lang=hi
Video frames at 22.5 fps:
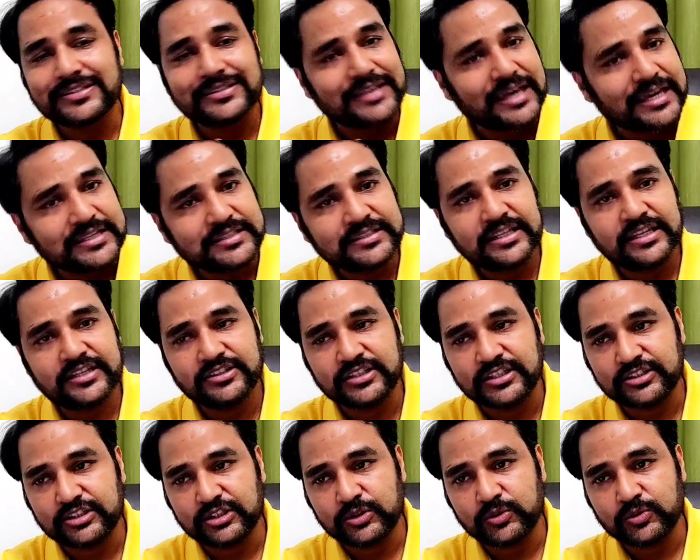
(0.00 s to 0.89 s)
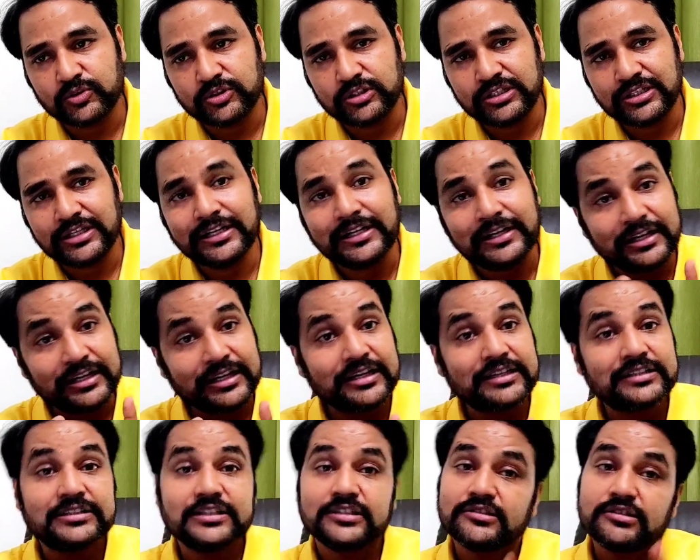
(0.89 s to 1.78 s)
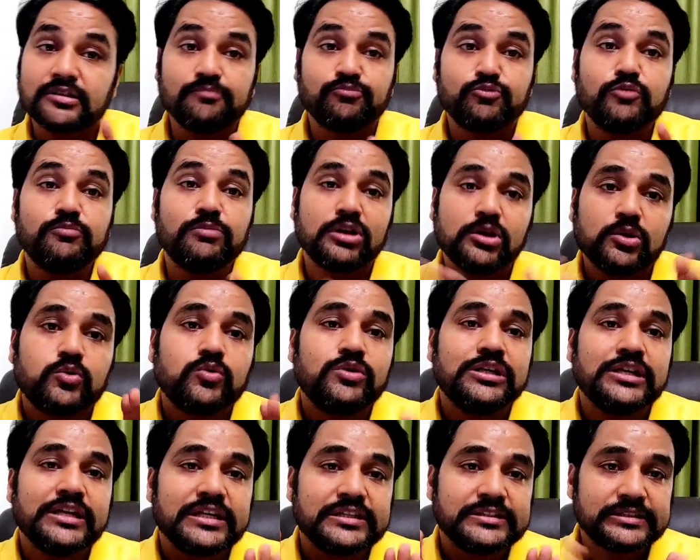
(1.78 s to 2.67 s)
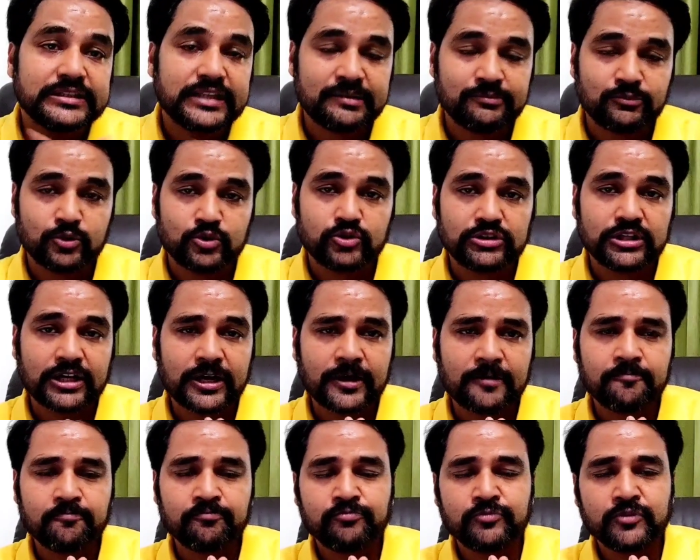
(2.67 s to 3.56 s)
साइज एक जैसी होती है ट्रिगर सिस्टम तो बिल्कुल ही सेम होता है